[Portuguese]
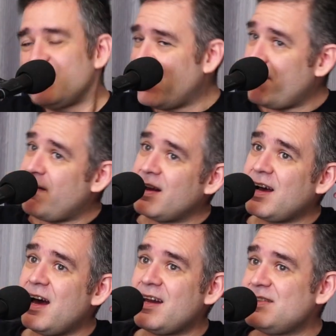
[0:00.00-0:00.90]
e tal, falam,
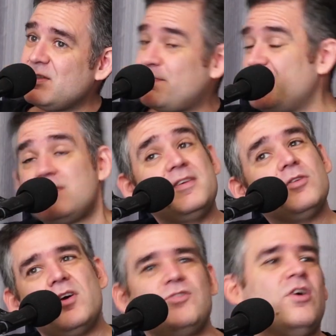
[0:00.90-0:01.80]
cara, às vezes eu preciso ver
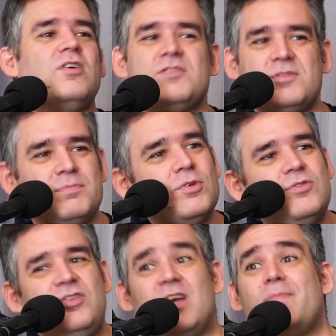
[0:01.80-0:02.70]
dois jogos no, no
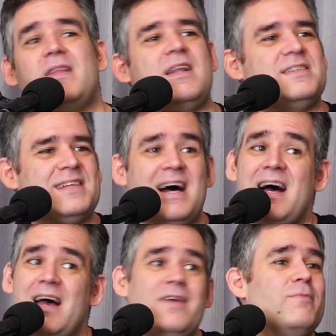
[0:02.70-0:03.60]
dia para
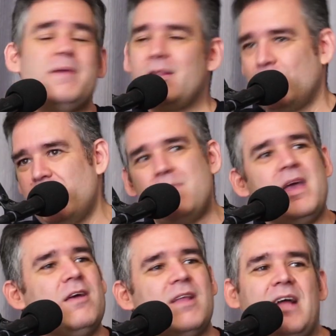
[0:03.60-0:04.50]
analisar, eu meto um
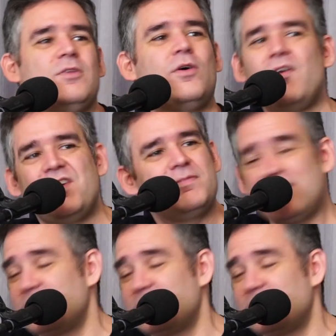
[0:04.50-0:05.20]
e-mail lá, dois, pra